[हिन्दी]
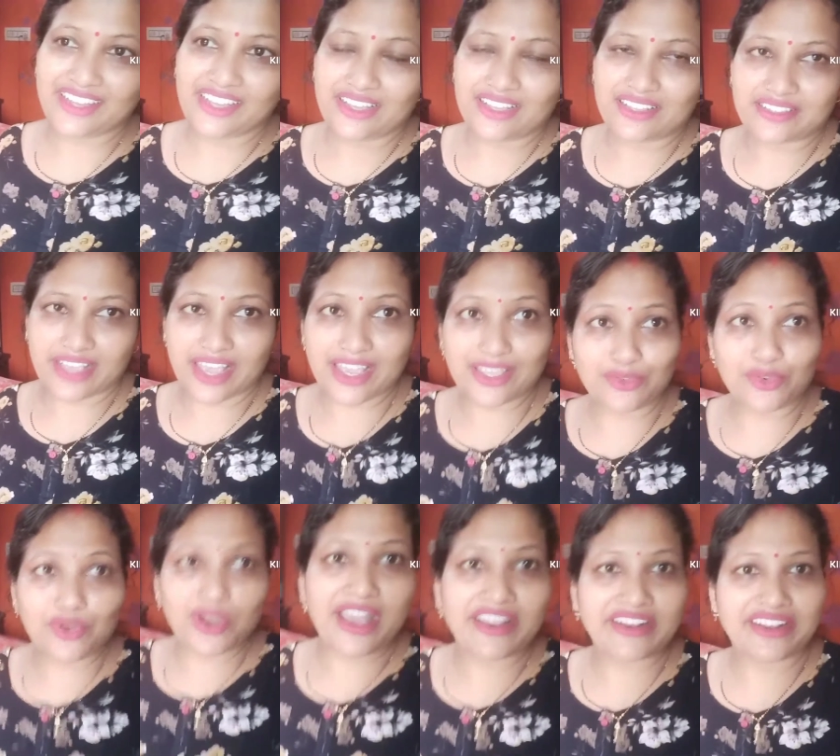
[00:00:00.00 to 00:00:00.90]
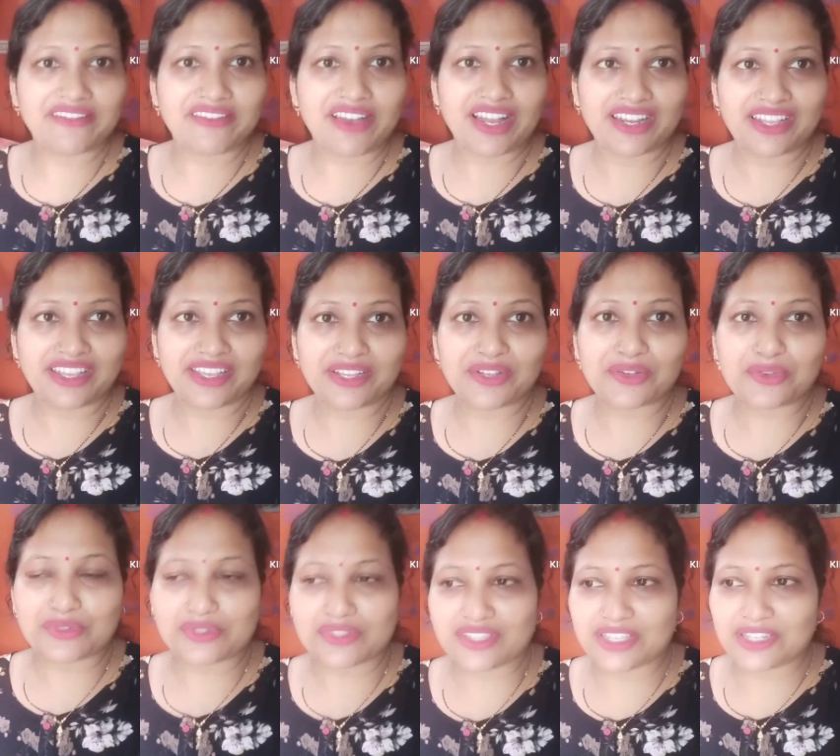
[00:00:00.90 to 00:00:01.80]
शायद वो आने वाले हैं कुछ
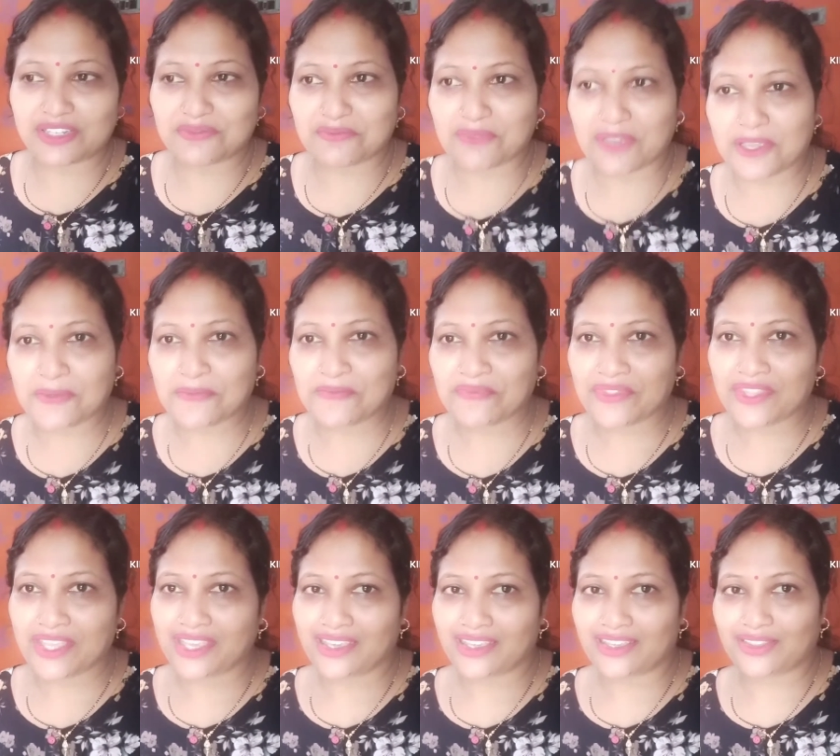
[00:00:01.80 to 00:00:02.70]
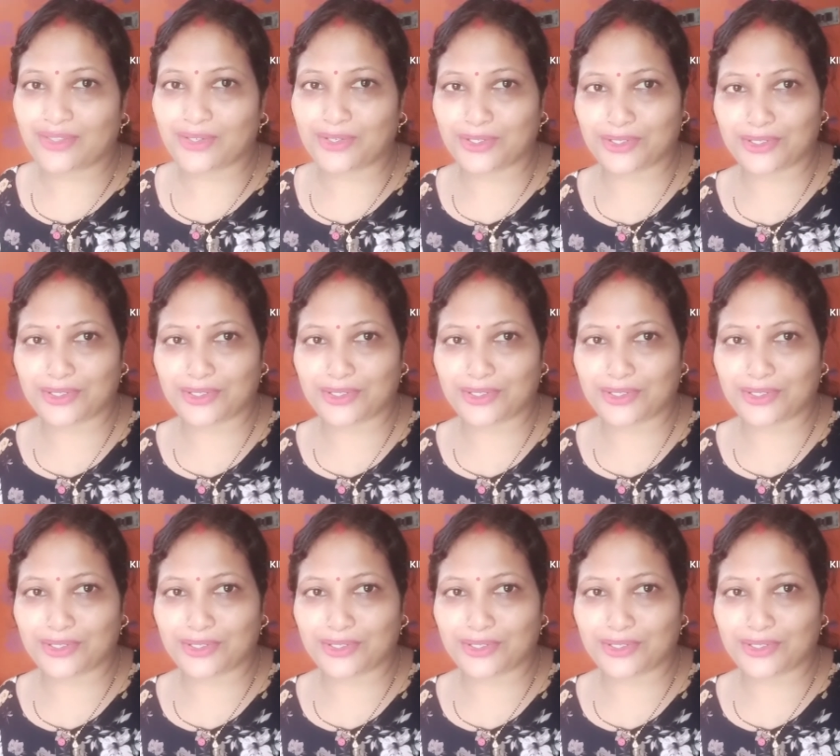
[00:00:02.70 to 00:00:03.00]
दिन में तो